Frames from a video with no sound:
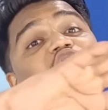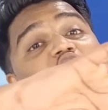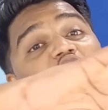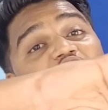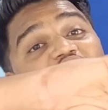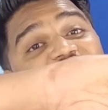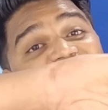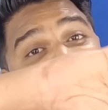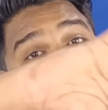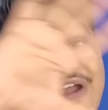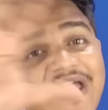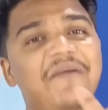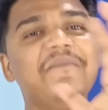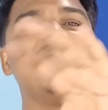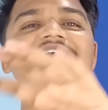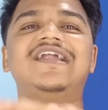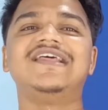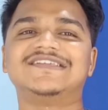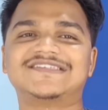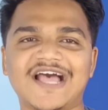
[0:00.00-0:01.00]
वो वे
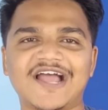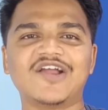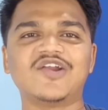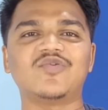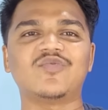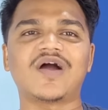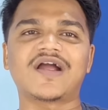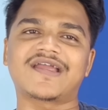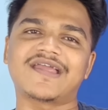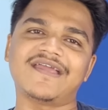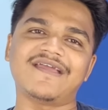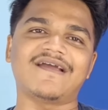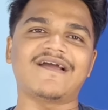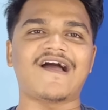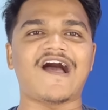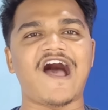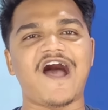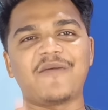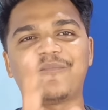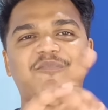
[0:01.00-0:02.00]
में डिजाइन हुआ कि
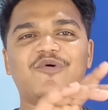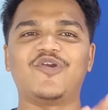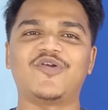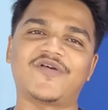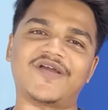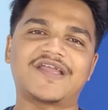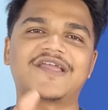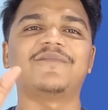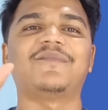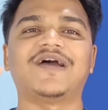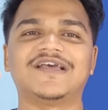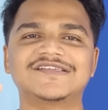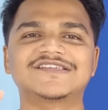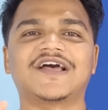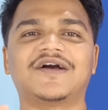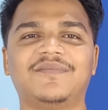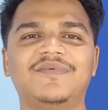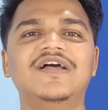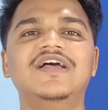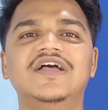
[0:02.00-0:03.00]
आप बोलोगे कि भाई
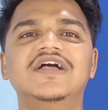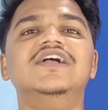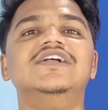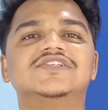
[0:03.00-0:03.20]
साहब